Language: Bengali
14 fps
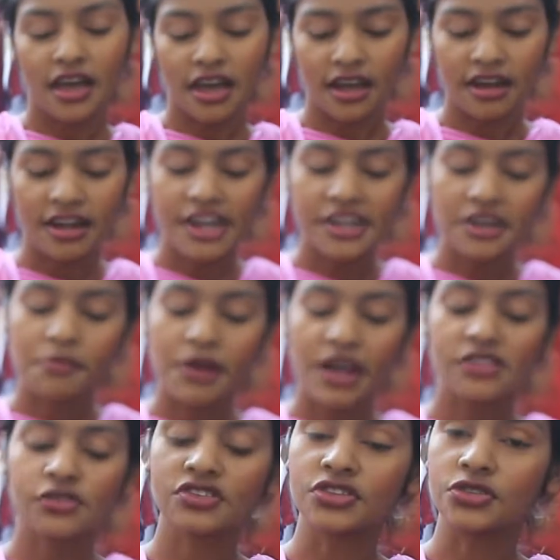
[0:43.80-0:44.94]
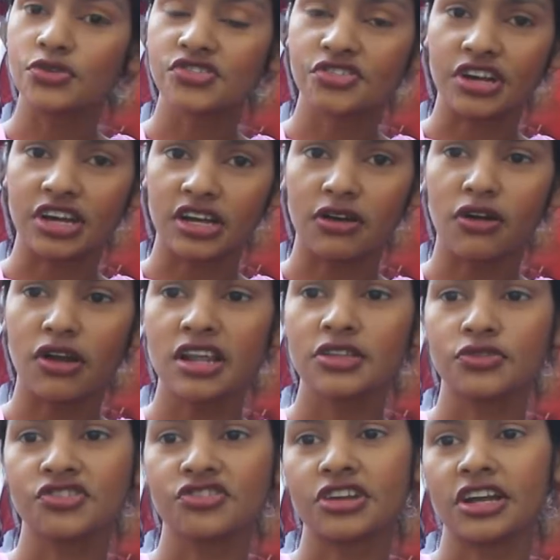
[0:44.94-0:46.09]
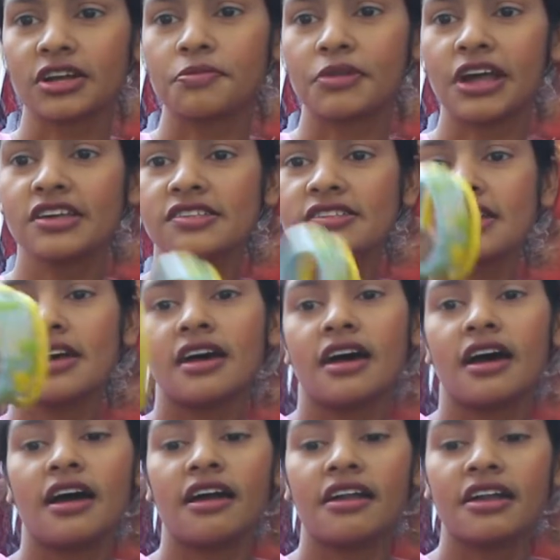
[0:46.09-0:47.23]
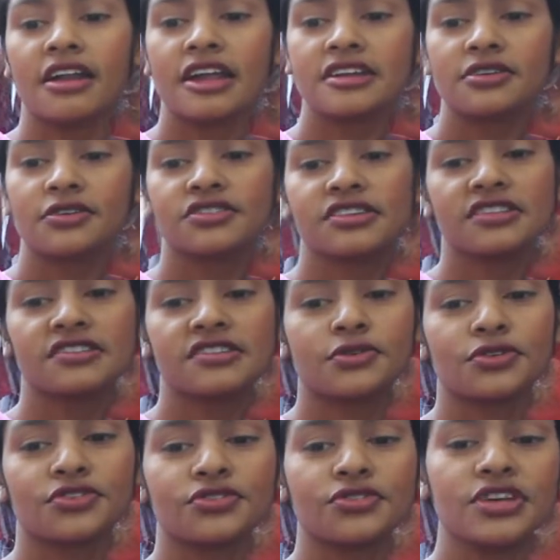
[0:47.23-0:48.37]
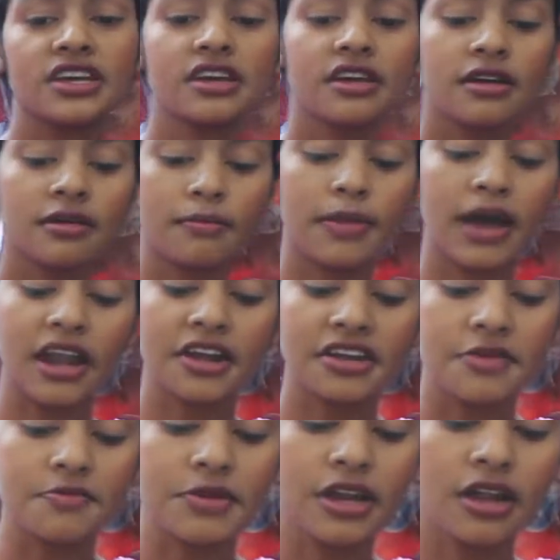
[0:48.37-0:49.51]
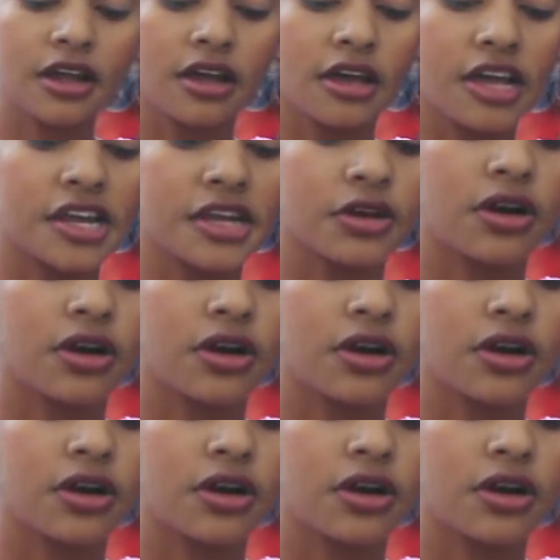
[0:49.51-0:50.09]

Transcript: আর এটার প্রাইস হচ্ছে দুইশো টাকা অনলি দুইশো টাকা প্রাইস আর এটা হচ্ছে চিকন চুড়ি বালা টাইপের এটাও